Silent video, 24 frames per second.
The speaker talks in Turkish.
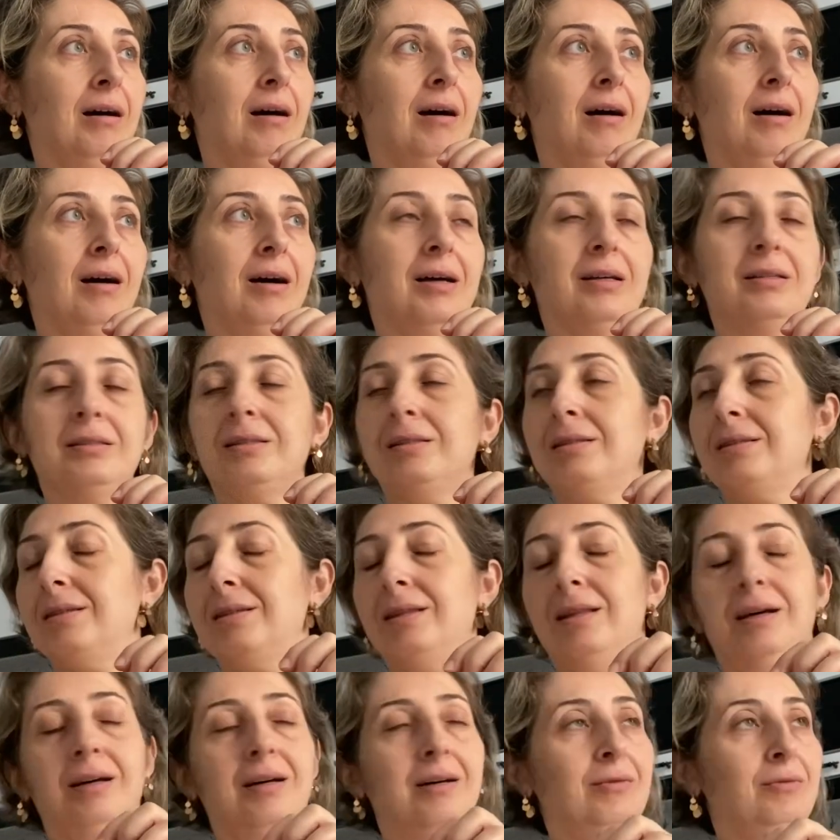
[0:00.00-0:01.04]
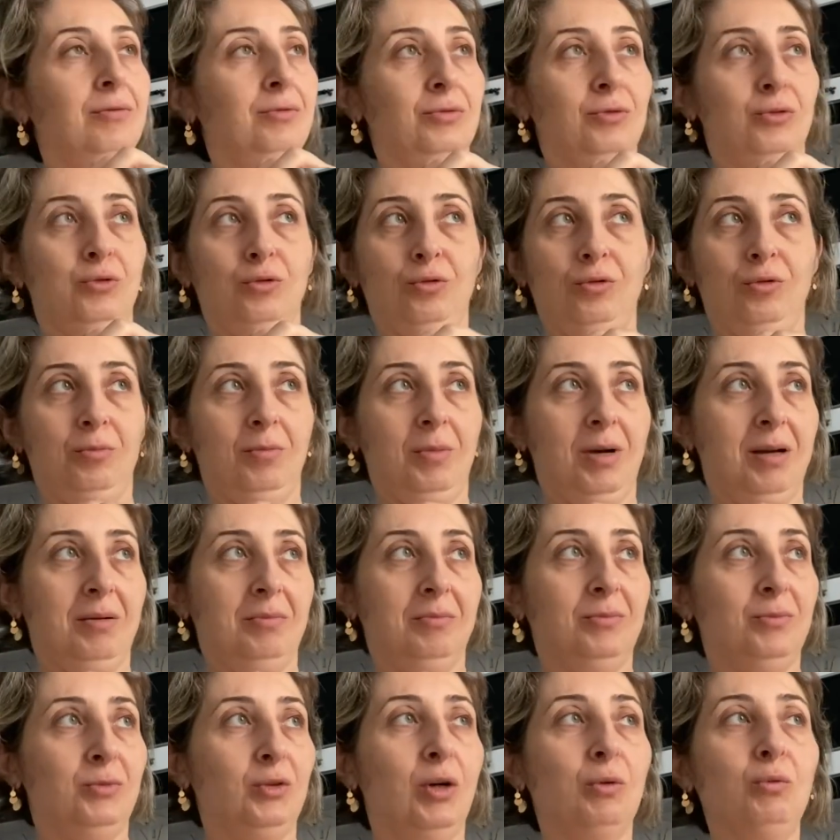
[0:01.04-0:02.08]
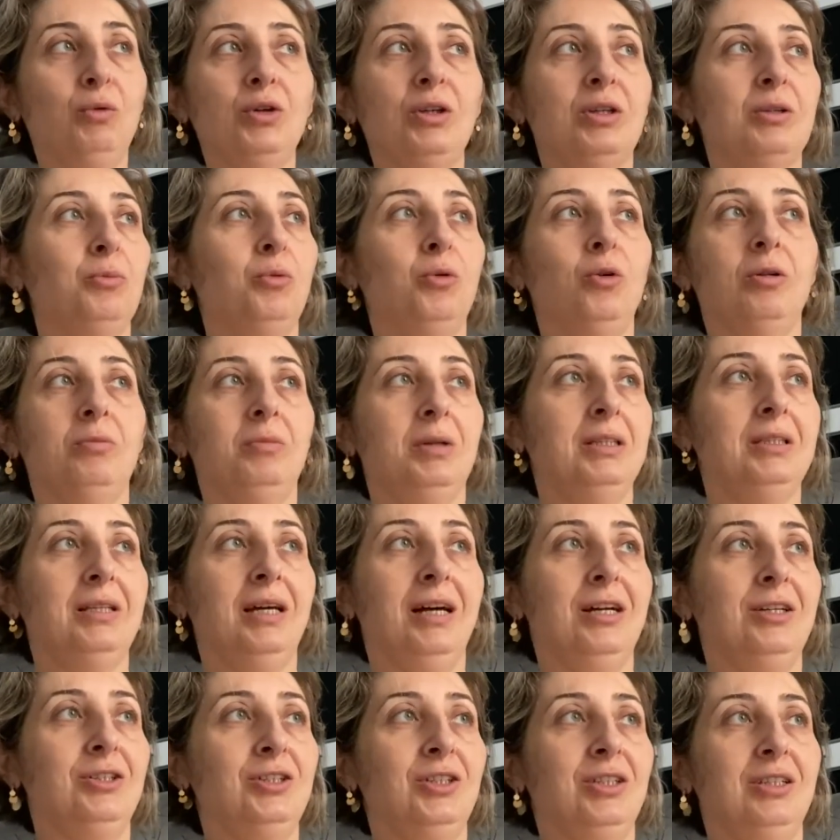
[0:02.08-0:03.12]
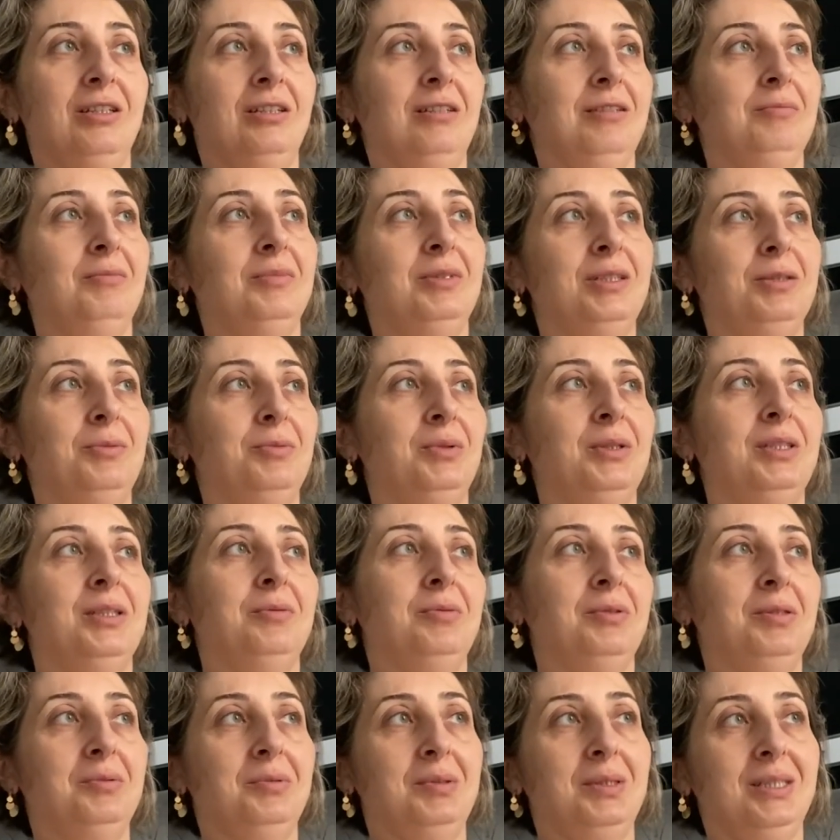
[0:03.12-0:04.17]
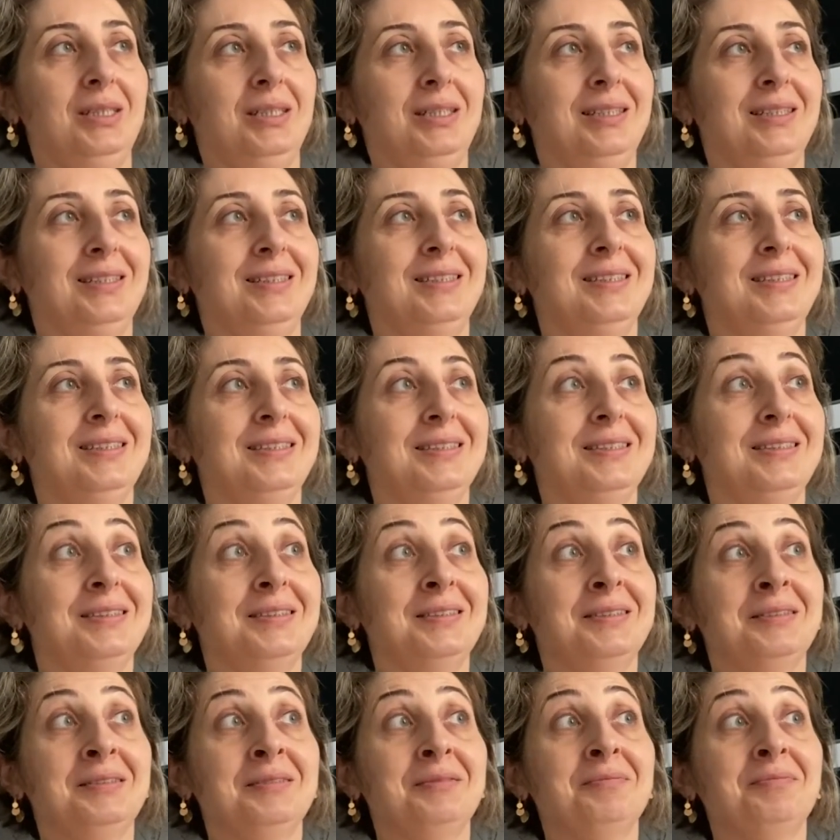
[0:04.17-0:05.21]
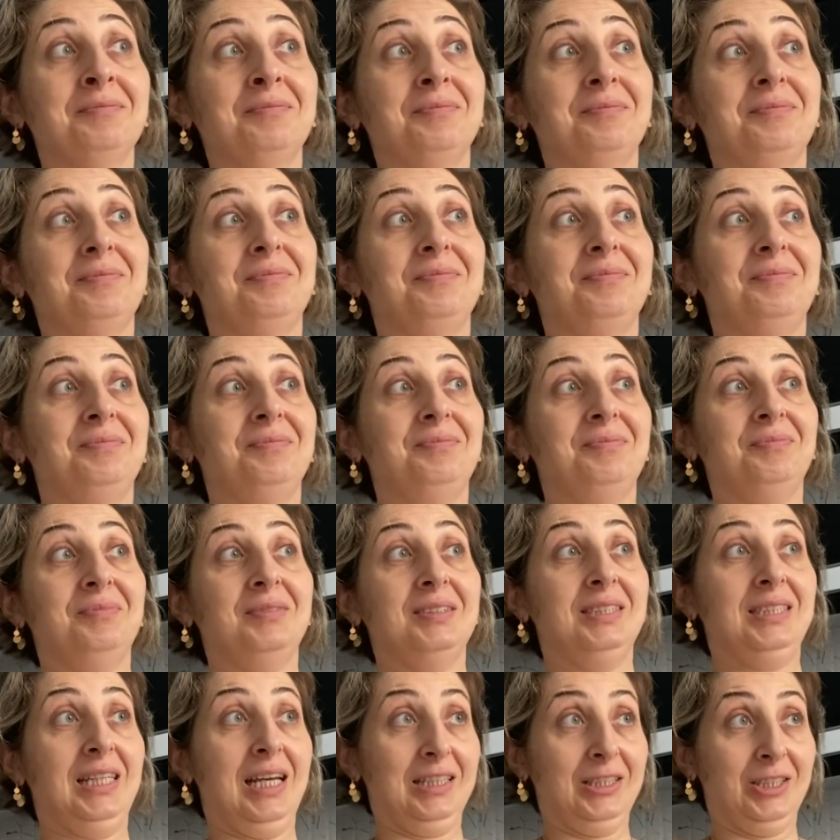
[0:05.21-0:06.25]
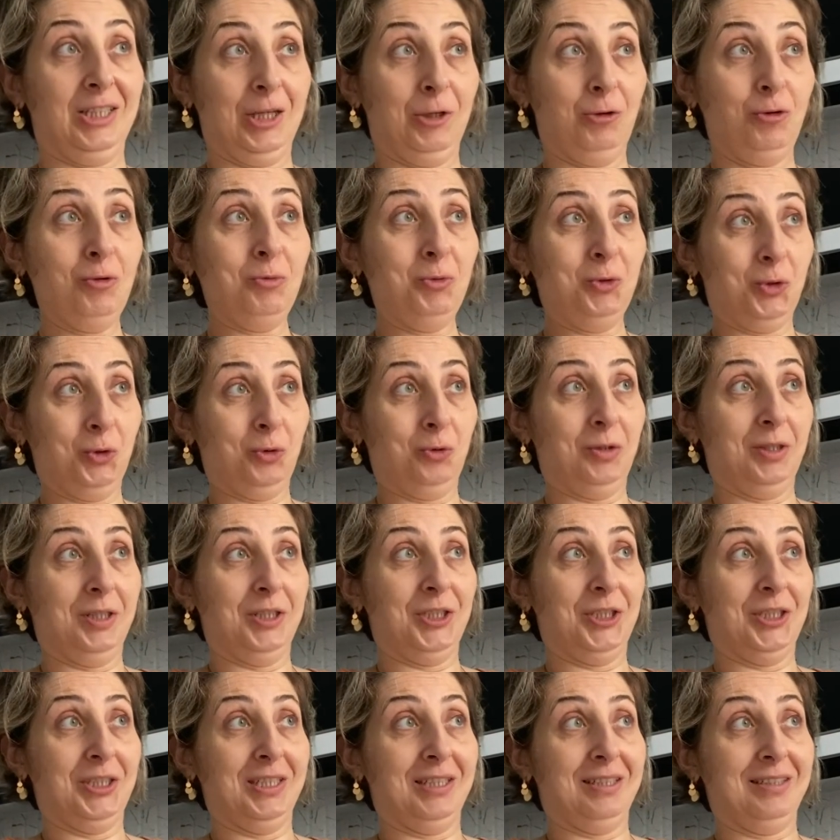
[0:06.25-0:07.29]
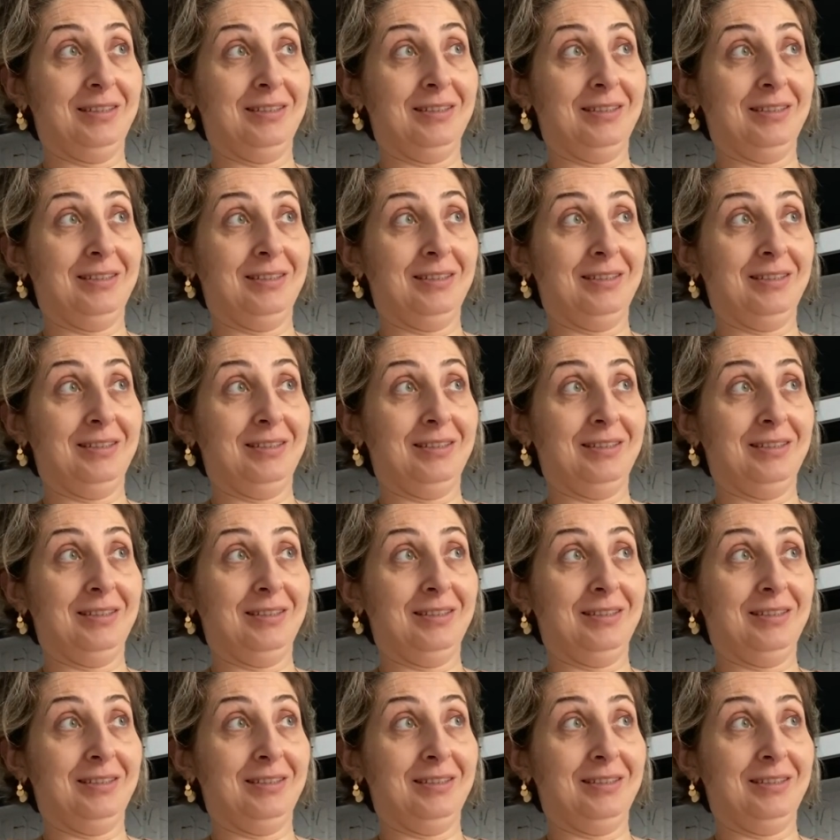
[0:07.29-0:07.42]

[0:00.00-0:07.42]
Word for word: Asla sürme. Tavuk gibi olmayı tercih ederim. Kırmızı. Hmm. Sen çekiyor musun o acıyı?